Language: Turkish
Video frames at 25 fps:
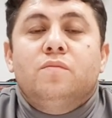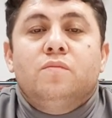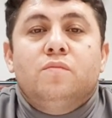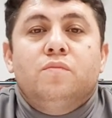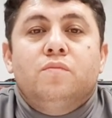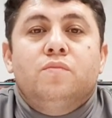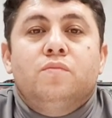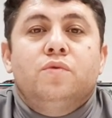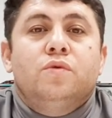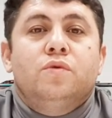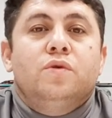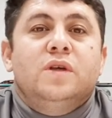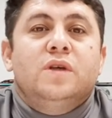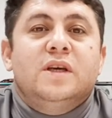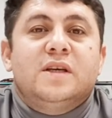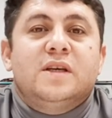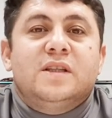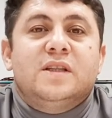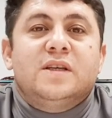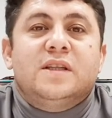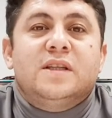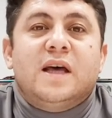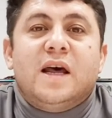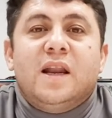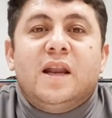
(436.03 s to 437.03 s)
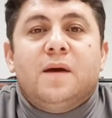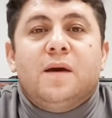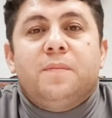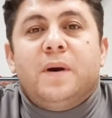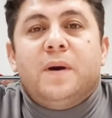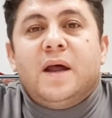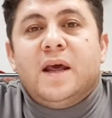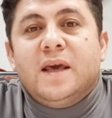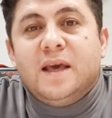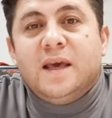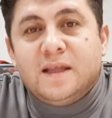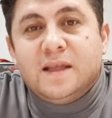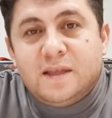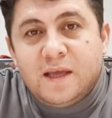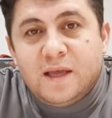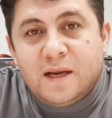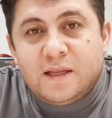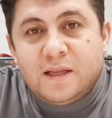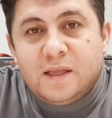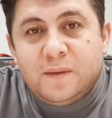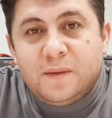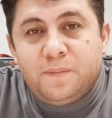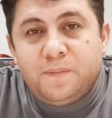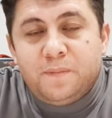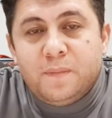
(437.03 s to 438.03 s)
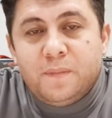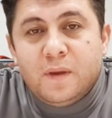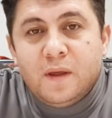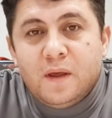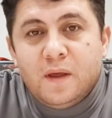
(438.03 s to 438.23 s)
bu iktidarlık bana yeter deyip